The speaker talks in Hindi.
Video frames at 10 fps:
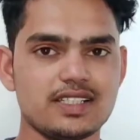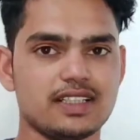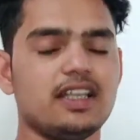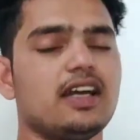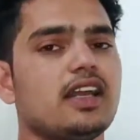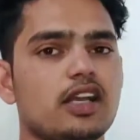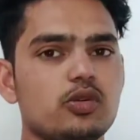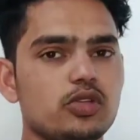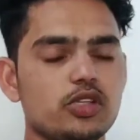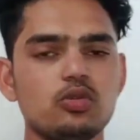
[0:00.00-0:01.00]
सकता है क्या
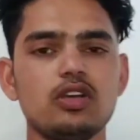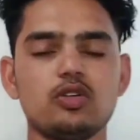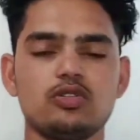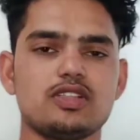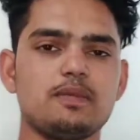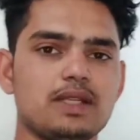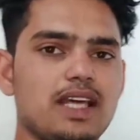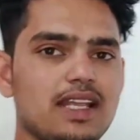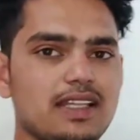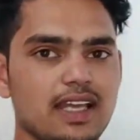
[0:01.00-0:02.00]
क्योंकि गूगल को तो सब
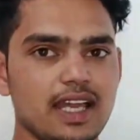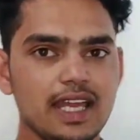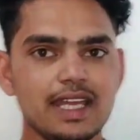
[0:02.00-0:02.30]
पता रहता है